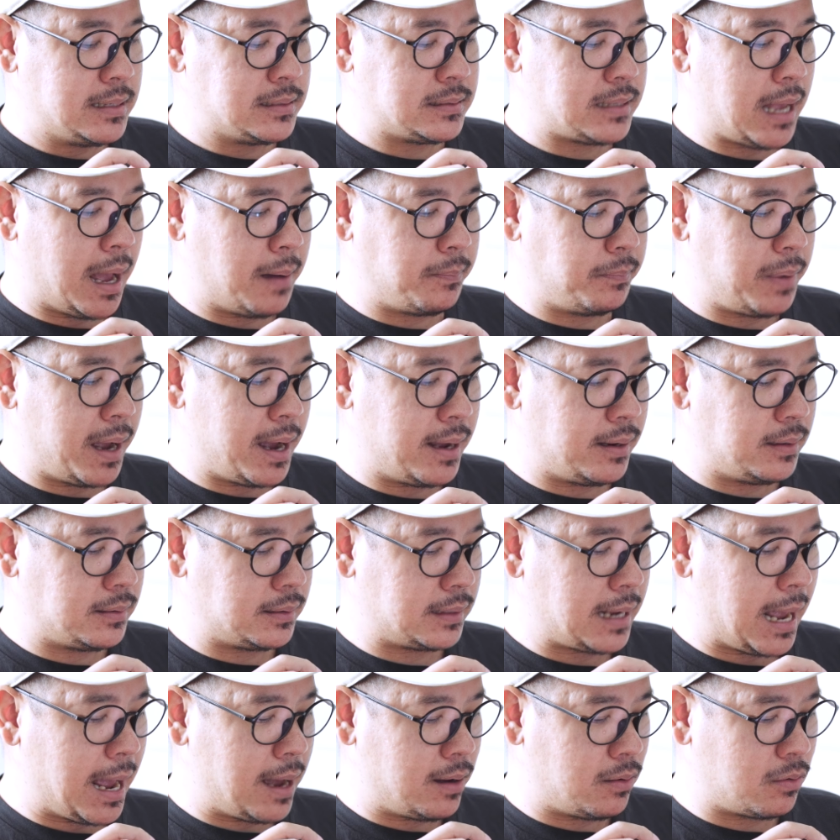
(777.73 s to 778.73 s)
สามพัน
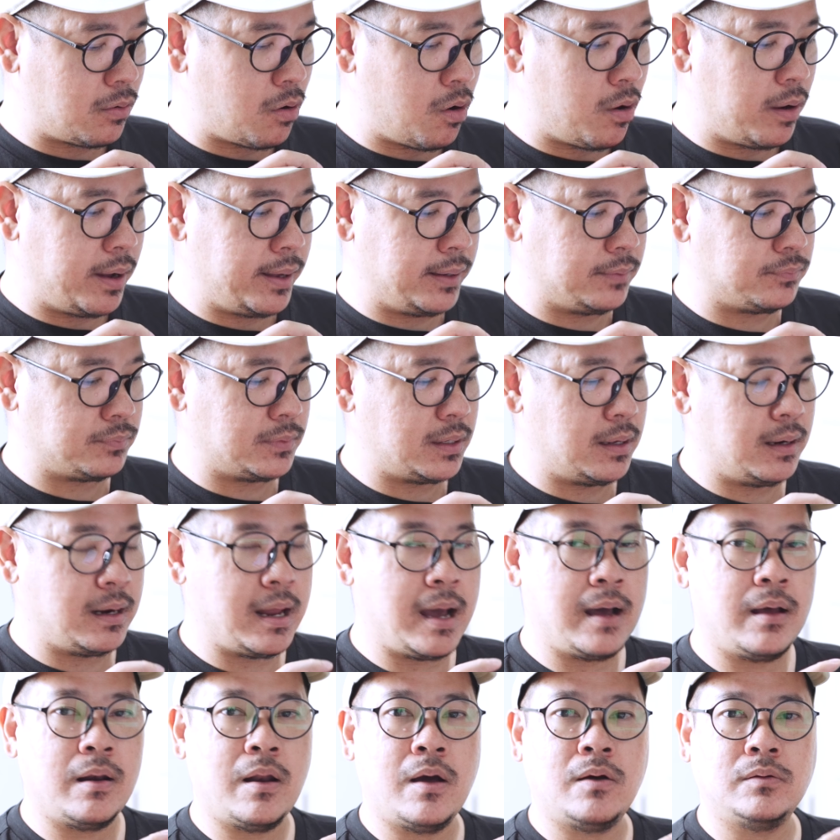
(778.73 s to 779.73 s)
เก้าร้อย
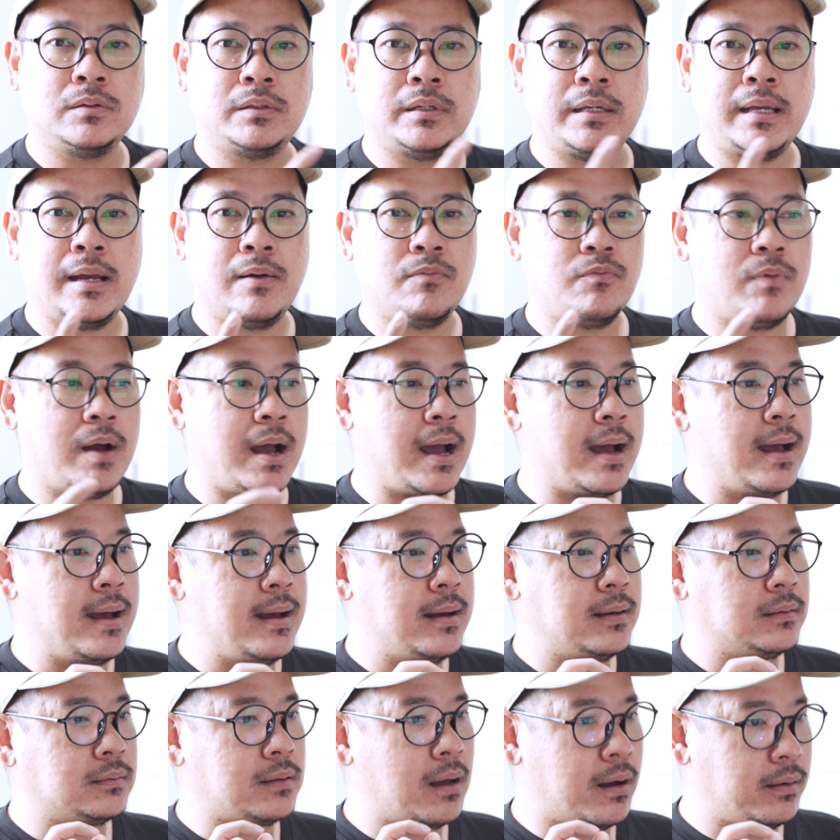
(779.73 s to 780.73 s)
แล้วเราเทียบว่า
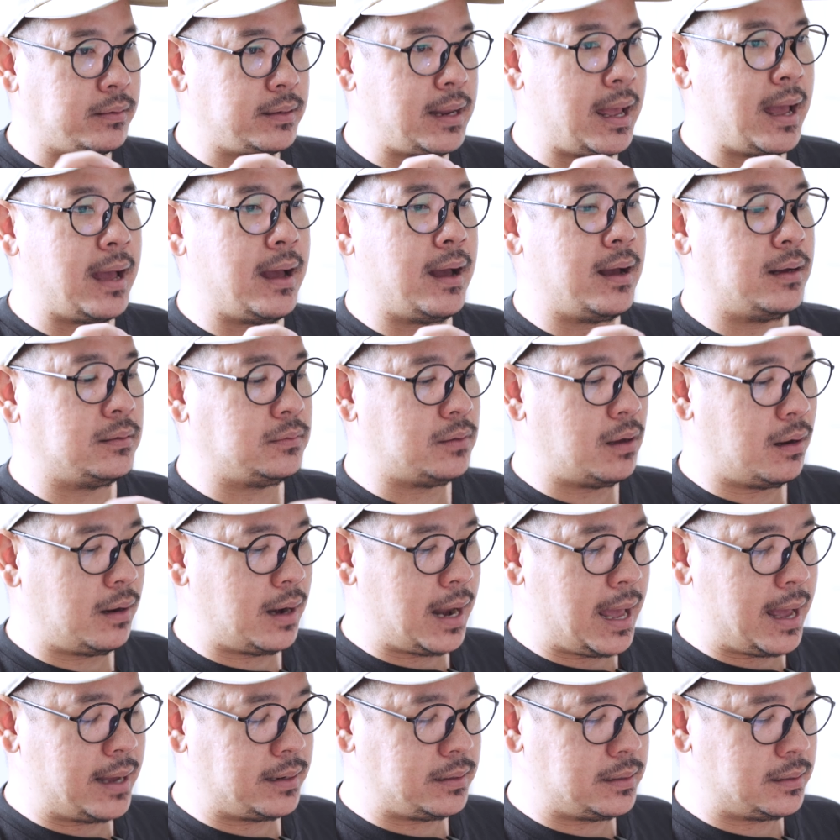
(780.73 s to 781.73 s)
ตอนเนี้ยดอล
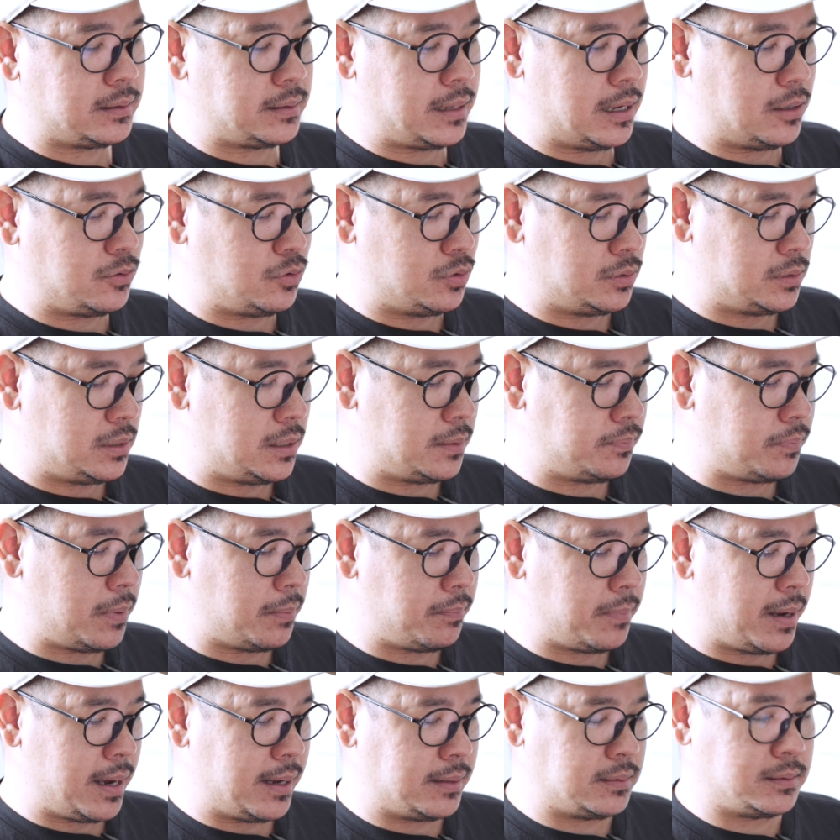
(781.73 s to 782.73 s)
ลาร์หนึ่งเนี่ยอยู่ที่ป
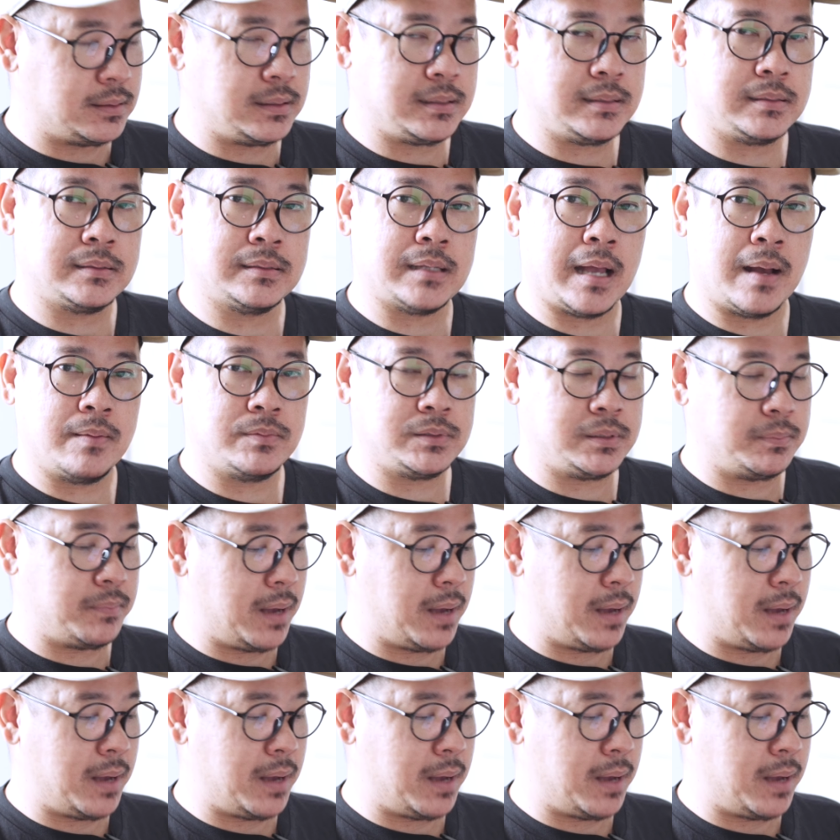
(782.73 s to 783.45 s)
ระมาณที่ สามสิบ